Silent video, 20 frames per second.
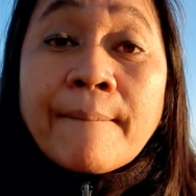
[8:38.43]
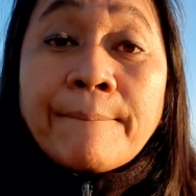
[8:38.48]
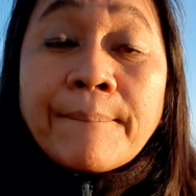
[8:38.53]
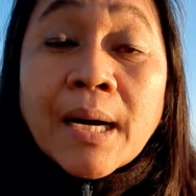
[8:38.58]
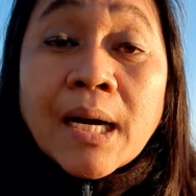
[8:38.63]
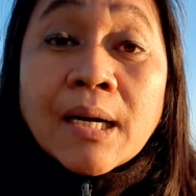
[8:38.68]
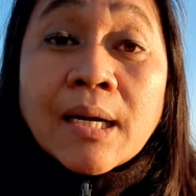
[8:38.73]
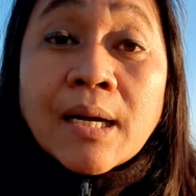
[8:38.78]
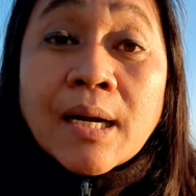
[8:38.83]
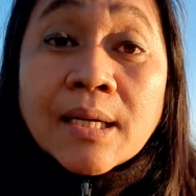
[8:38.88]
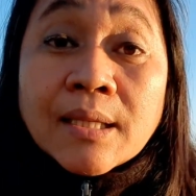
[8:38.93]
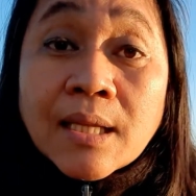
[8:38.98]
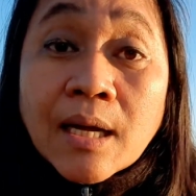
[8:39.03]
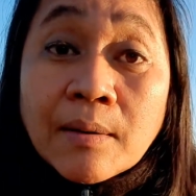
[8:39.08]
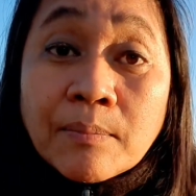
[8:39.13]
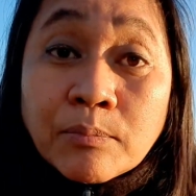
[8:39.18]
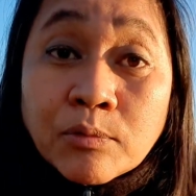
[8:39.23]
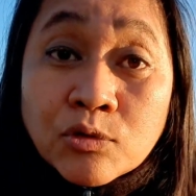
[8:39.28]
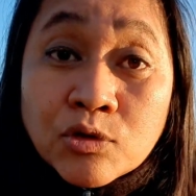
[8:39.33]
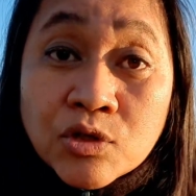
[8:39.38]

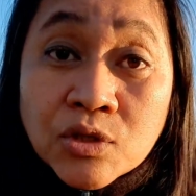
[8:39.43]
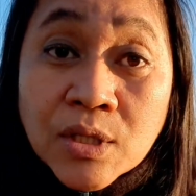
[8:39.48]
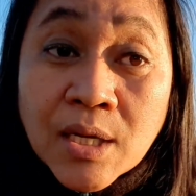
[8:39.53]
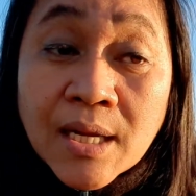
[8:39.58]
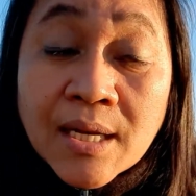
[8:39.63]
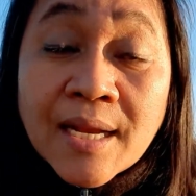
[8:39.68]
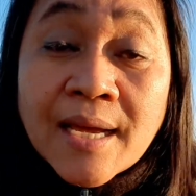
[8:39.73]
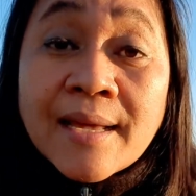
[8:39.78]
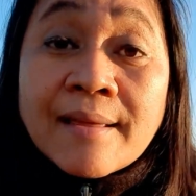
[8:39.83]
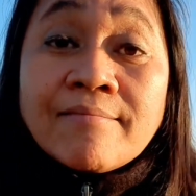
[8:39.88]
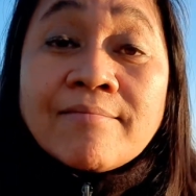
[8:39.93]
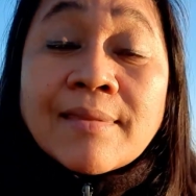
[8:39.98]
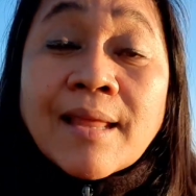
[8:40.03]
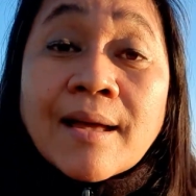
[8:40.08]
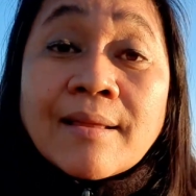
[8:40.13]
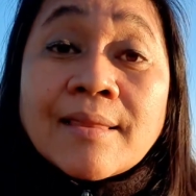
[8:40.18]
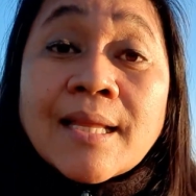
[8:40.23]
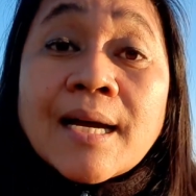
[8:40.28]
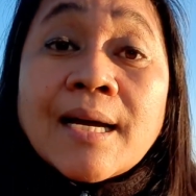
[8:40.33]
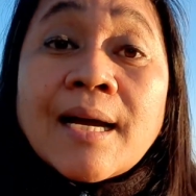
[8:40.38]
Pagkatapos niyan,
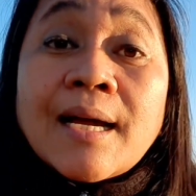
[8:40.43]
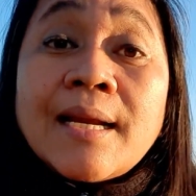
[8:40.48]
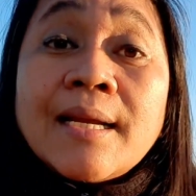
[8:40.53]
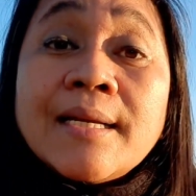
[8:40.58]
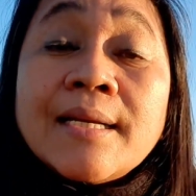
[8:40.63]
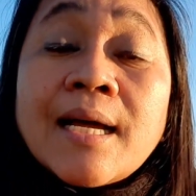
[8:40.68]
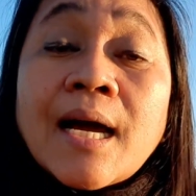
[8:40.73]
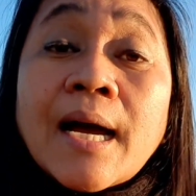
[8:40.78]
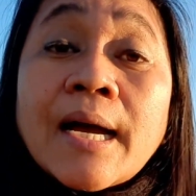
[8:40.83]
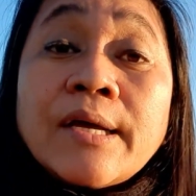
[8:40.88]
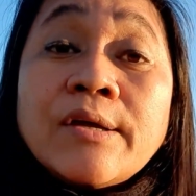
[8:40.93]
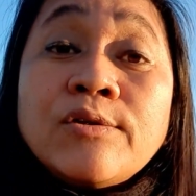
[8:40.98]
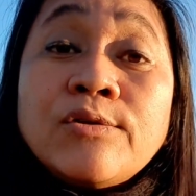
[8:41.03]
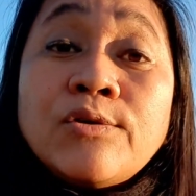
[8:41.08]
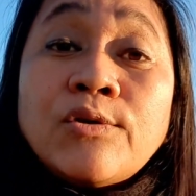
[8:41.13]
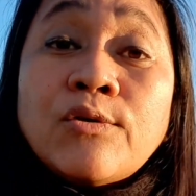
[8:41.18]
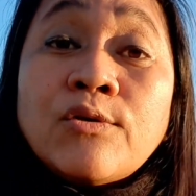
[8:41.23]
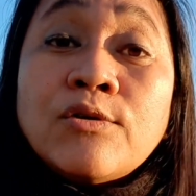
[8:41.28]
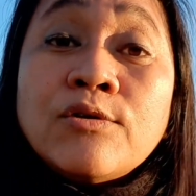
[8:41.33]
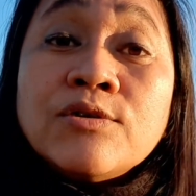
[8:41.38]
tatanggalin na kayo
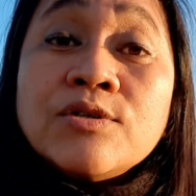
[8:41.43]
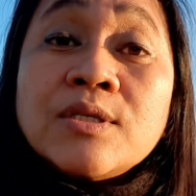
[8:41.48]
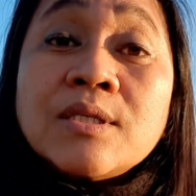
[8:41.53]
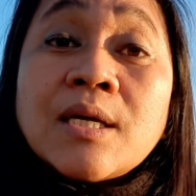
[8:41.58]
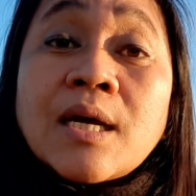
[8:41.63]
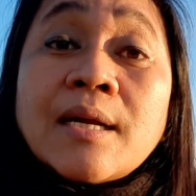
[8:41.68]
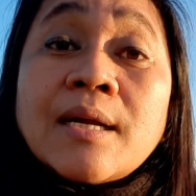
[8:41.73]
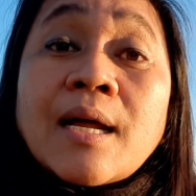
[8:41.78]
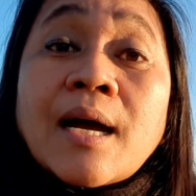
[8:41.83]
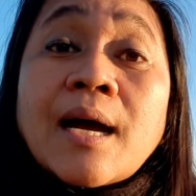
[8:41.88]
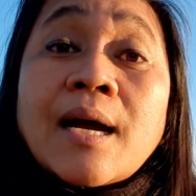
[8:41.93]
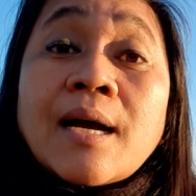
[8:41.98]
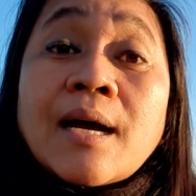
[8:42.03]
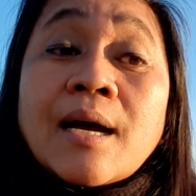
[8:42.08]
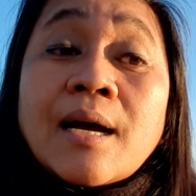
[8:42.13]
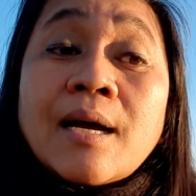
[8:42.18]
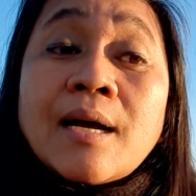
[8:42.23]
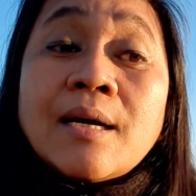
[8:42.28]
doon sa naka